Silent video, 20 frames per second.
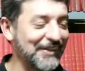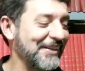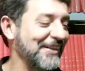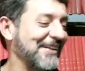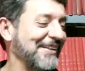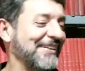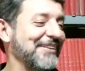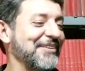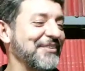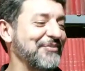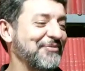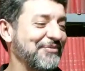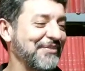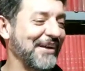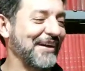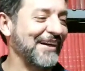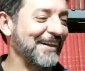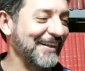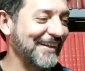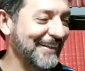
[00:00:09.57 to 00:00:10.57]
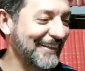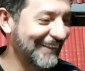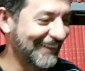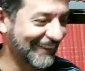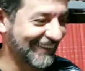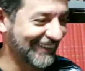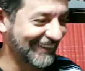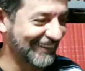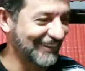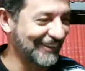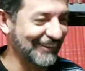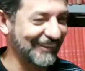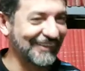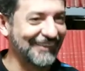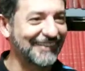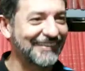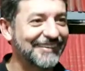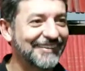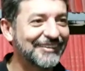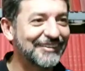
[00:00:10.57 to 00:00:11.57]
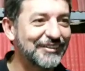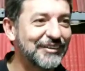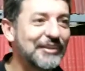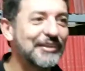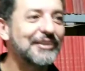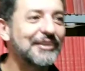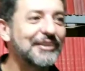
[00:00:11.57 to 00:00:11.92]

manda, manda que tá na tua quando, quando, é